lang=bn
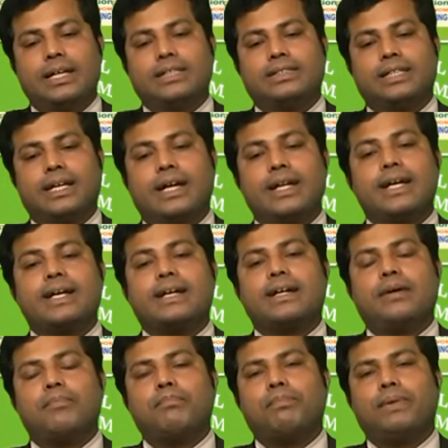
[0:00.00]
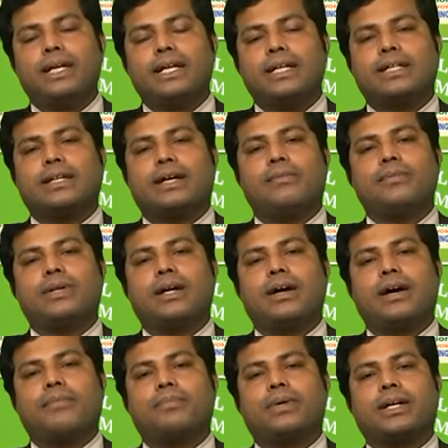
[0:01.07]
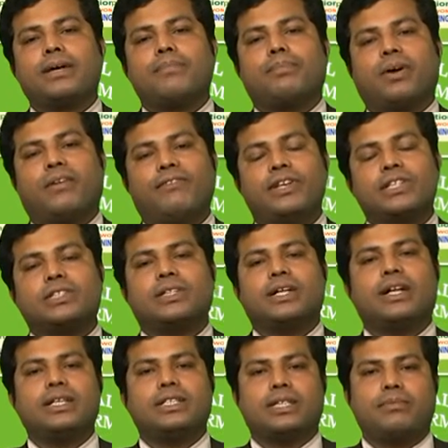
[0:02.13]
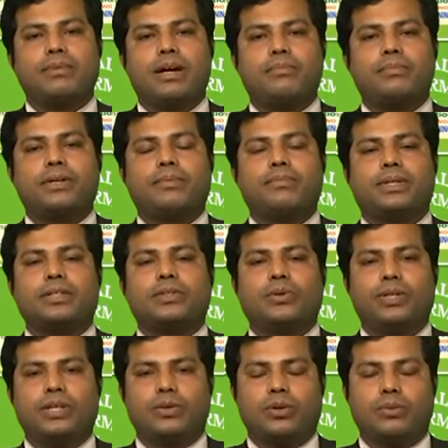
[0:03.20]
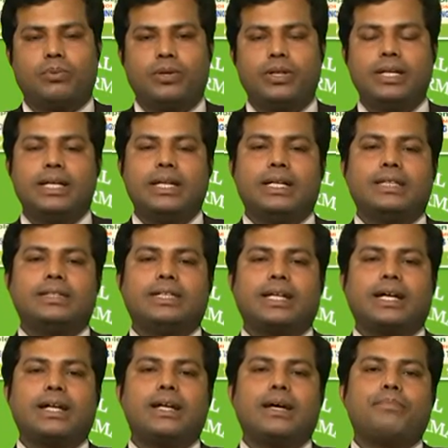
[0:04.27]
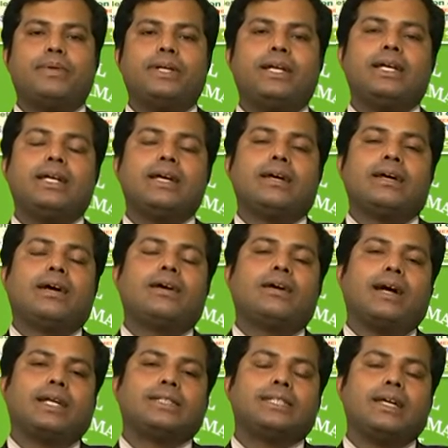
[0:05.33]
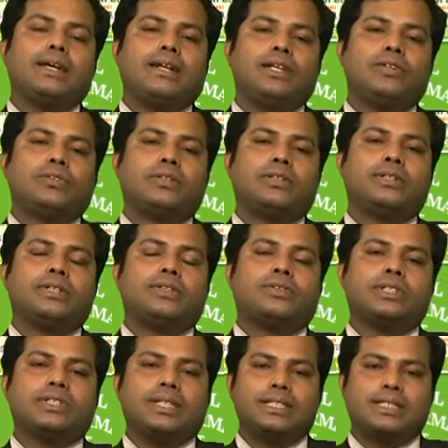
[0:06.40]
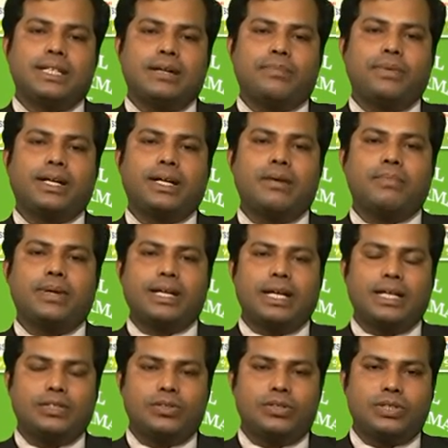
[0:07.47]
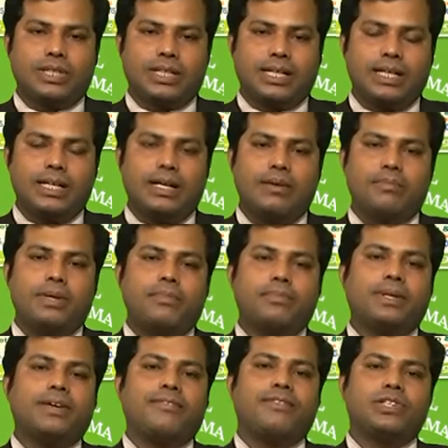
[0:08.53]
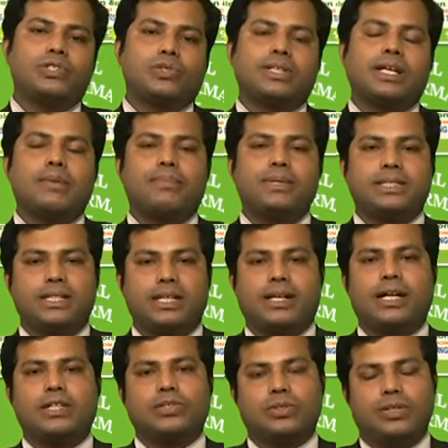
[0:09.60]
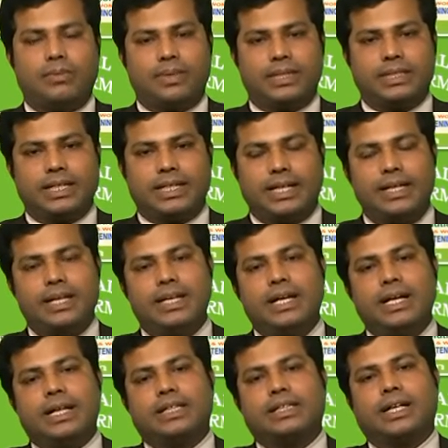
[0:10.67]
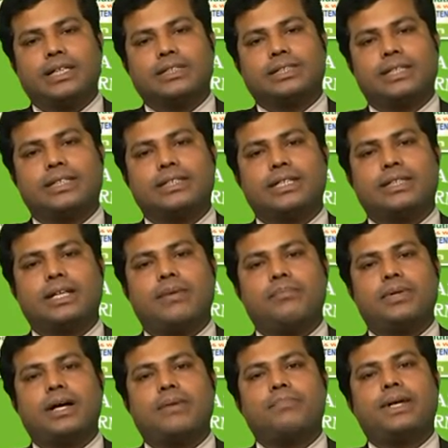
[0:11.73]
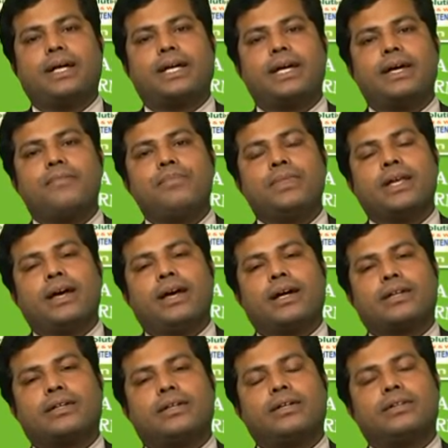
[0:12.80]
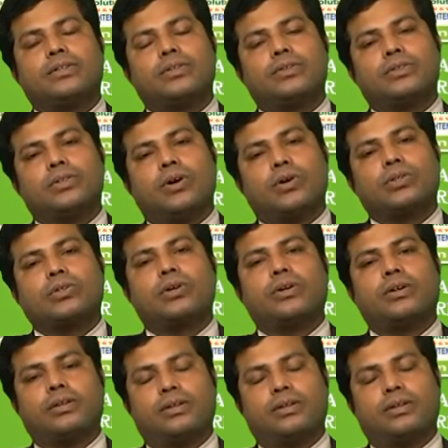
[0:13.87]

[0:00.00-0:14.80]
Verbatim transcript: যেখানে কমপ্লিট আমরা আপনাকে প্রফেশনাল হিসেবে আমরা আপনাকে তৈরি করব যেখানে আপনি অ্যাজ এ নিউট্রি নিউট্রিশনিস্ট আপনাকে আমরা কাজগুলো শেখাই আমরা আপনাকে ফিজিওথেরাপিস্টের কাজগুলো আমরা শেখাই তার সাথে সাথে আমরা আপনাকে একটা ধরুন ডক্টর